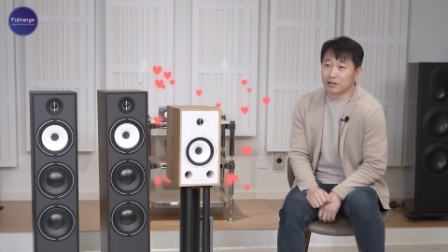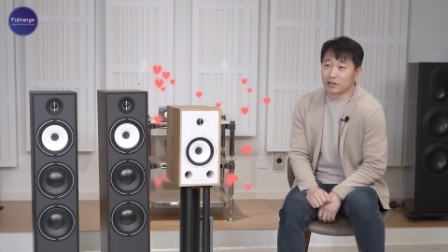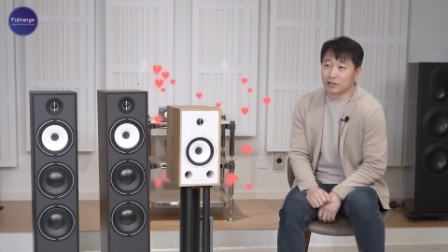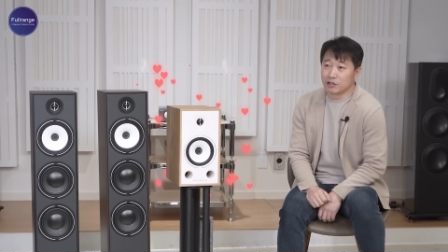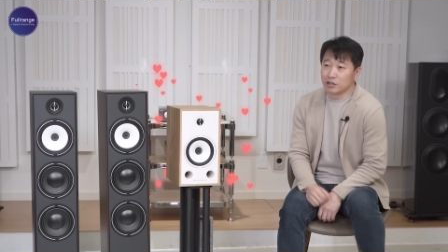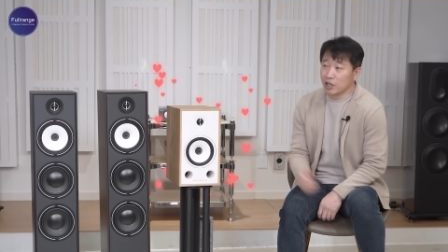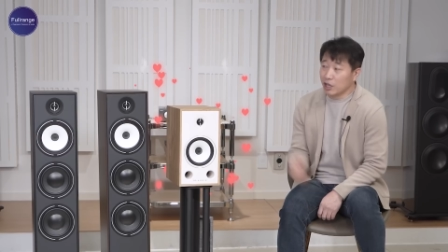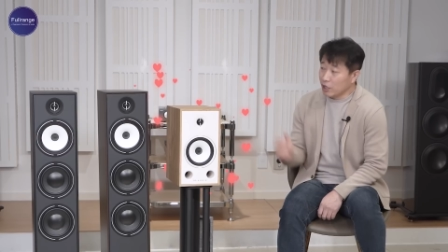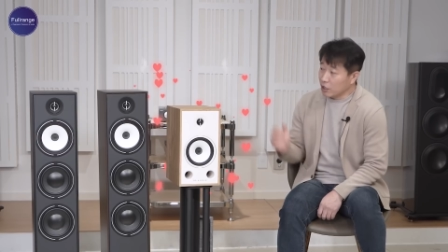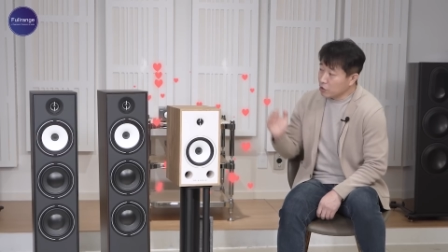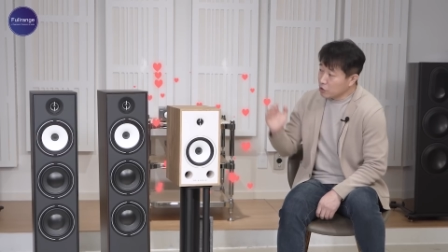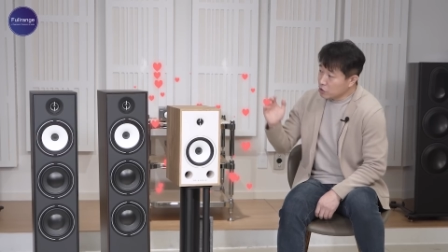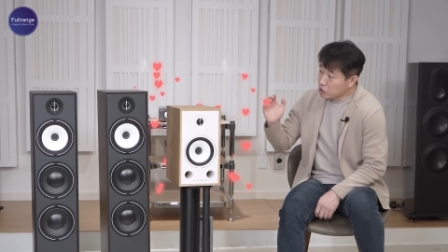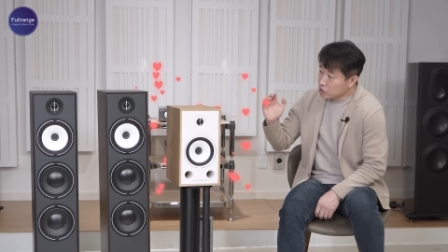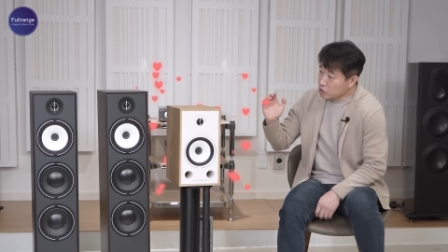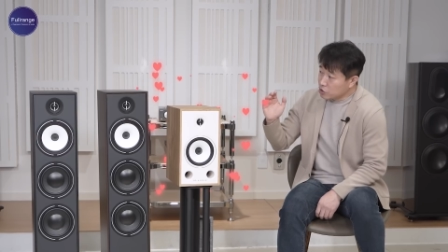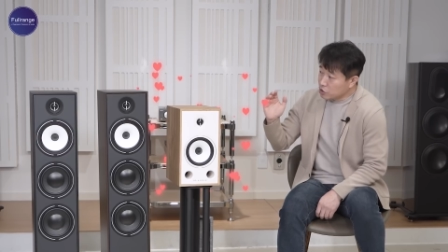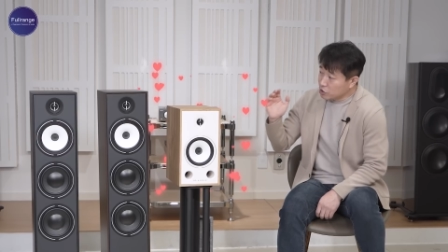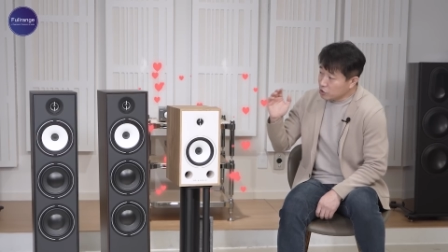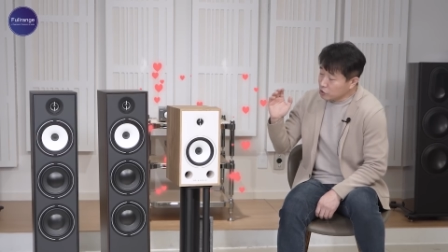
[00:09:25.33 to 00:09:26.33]
근데
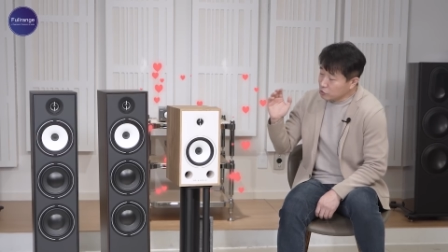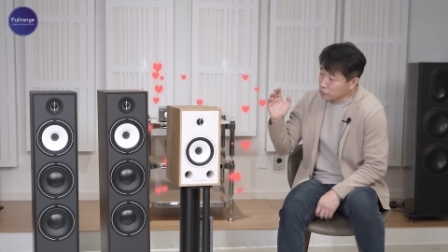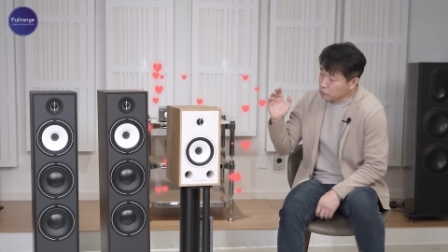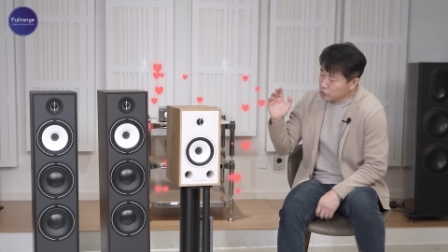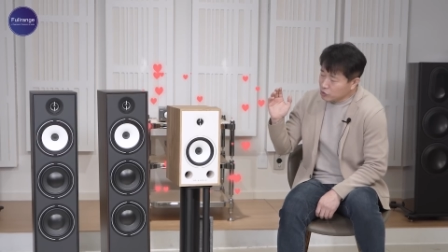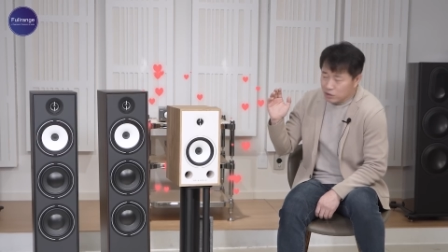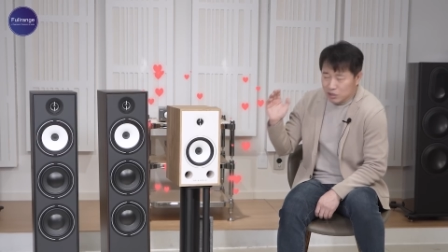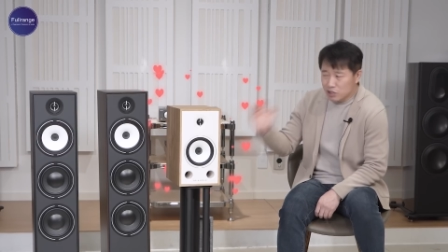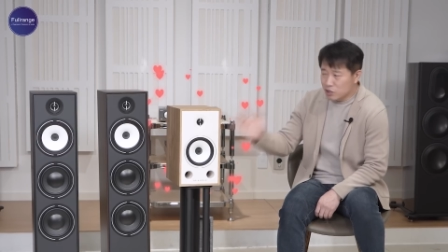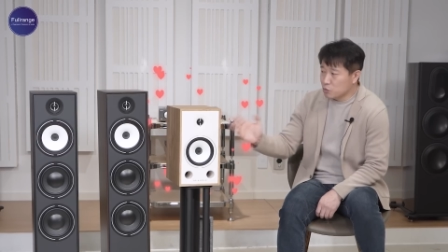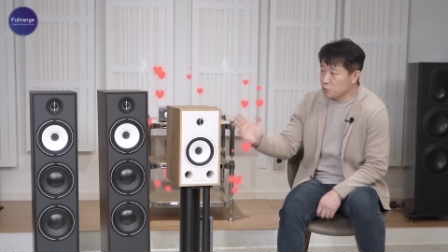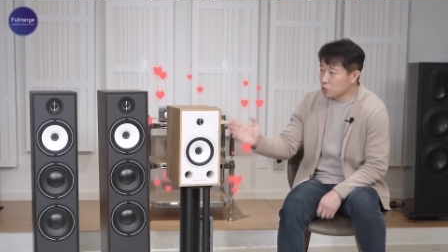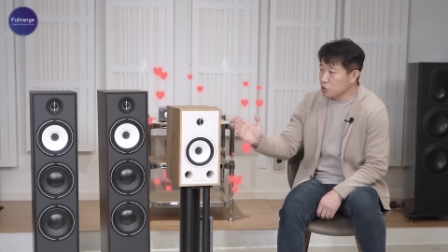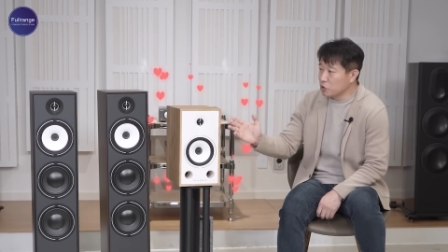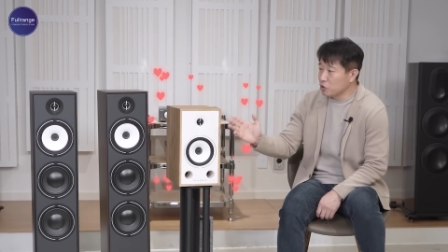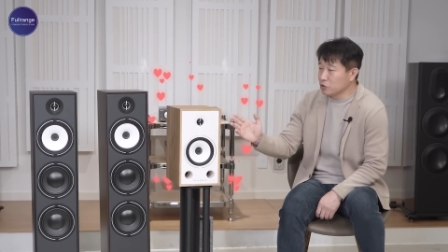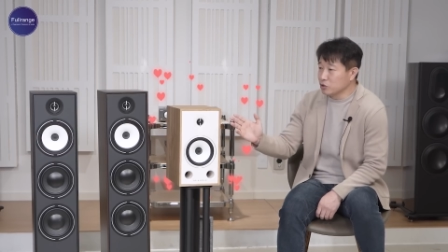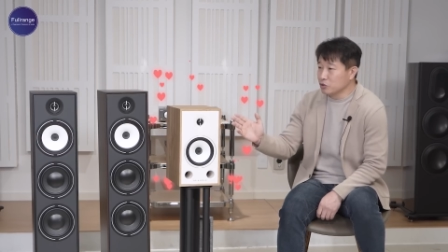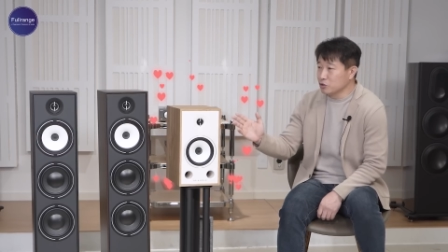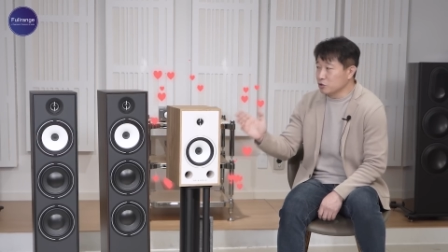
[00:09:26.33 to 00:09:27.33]
지금 이
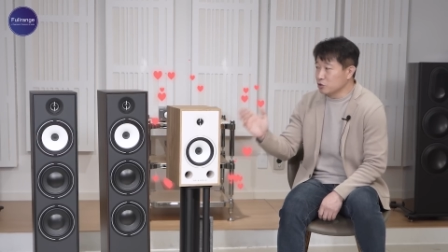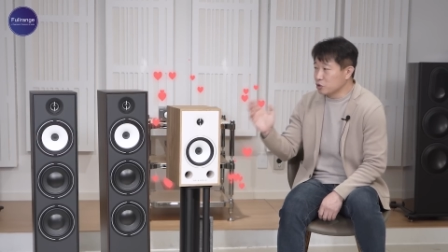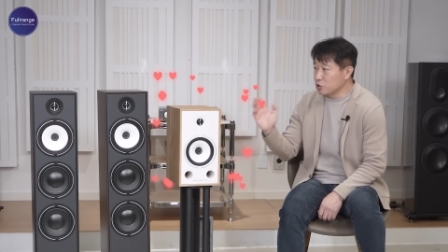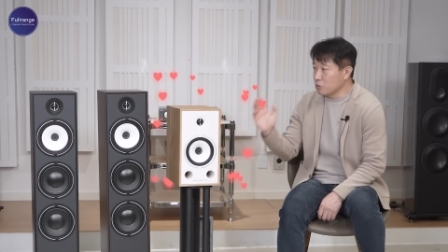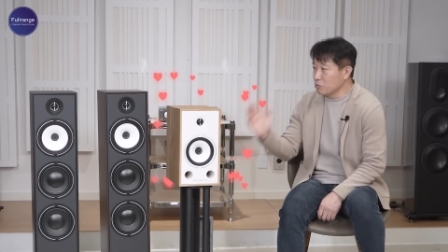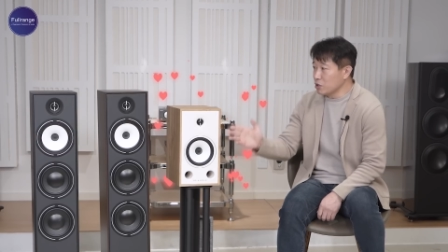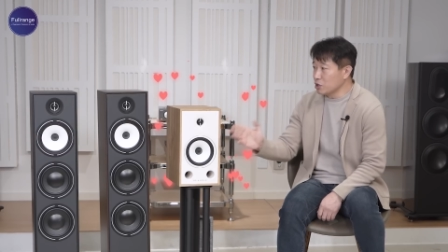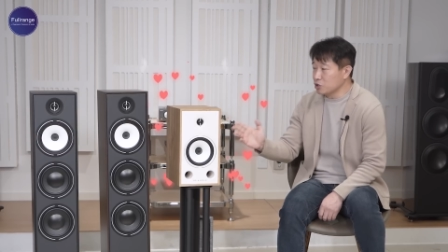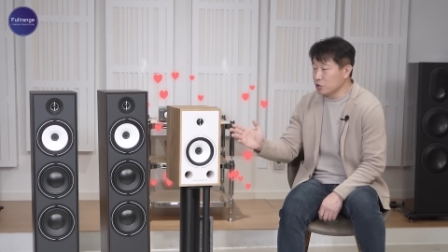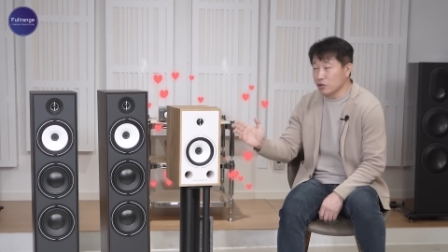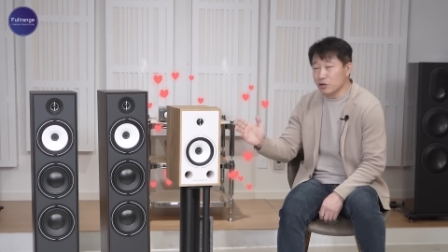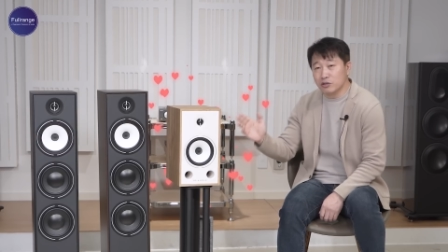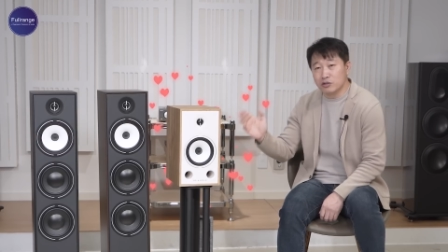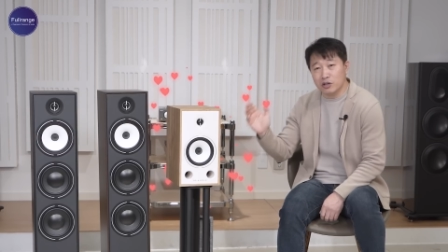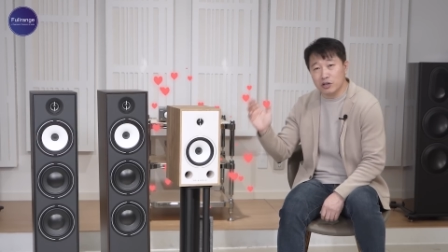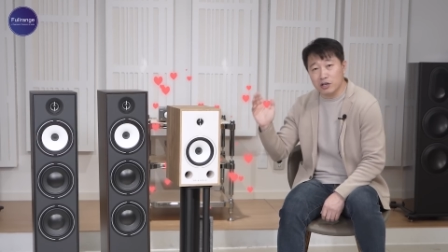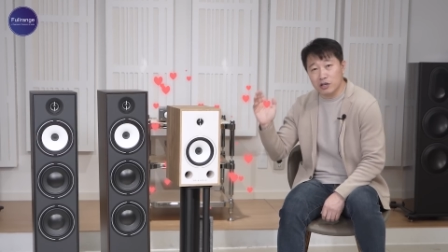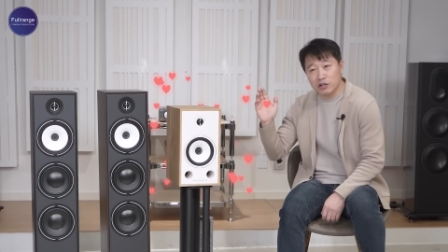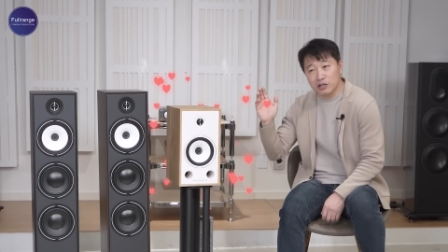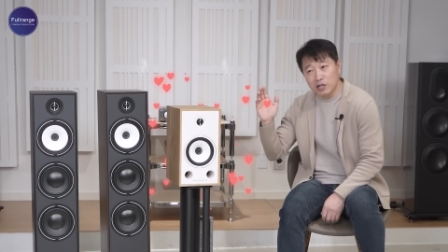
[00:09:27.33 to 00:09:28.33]
스피커는 정말 전형적인,